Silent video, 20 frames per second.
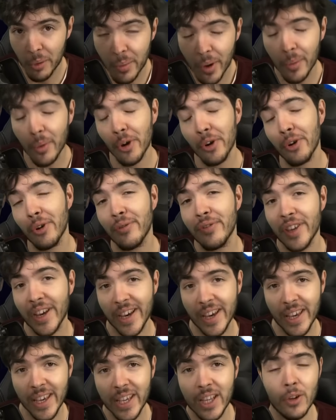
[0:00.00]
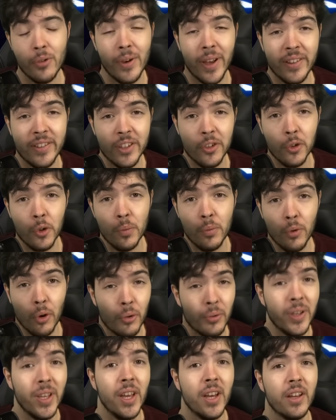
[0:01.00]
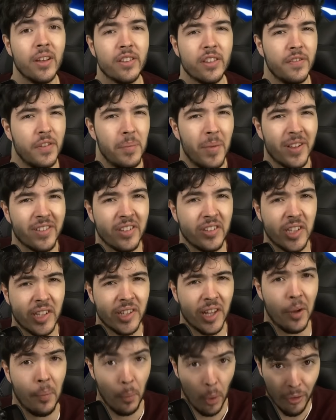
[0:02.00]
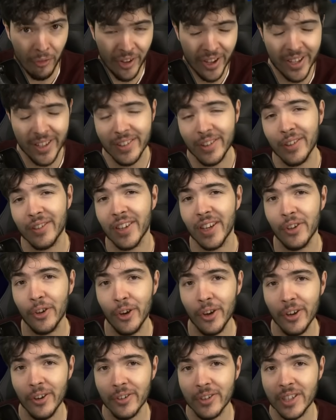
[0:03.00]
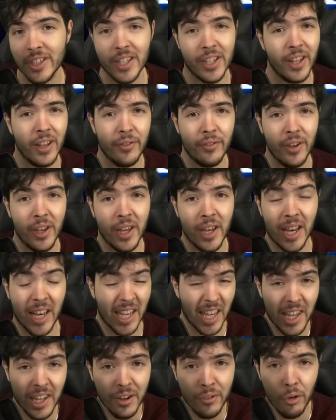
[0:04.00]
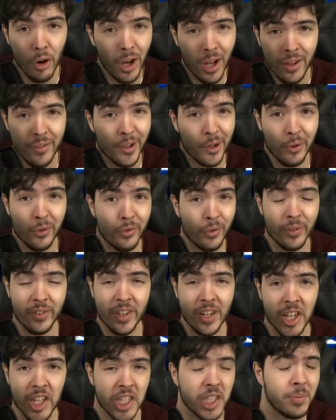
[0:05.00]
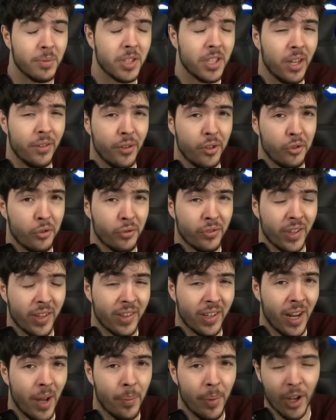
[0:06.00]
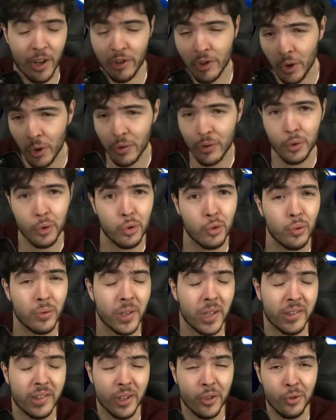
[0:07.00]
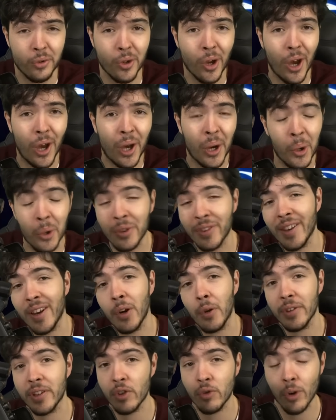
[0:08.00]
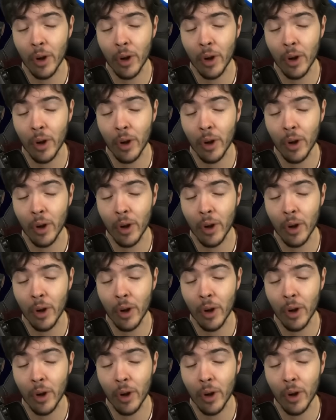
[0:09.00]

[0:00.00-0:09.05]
qu'au moment de le virer, il lui a dit que pour lui, Max était un mauvais entraîneur, qu'il n'avait rien à voir avec le succès de l'équipe, qu'il avait juste été là par chance, que tout était dû au talent des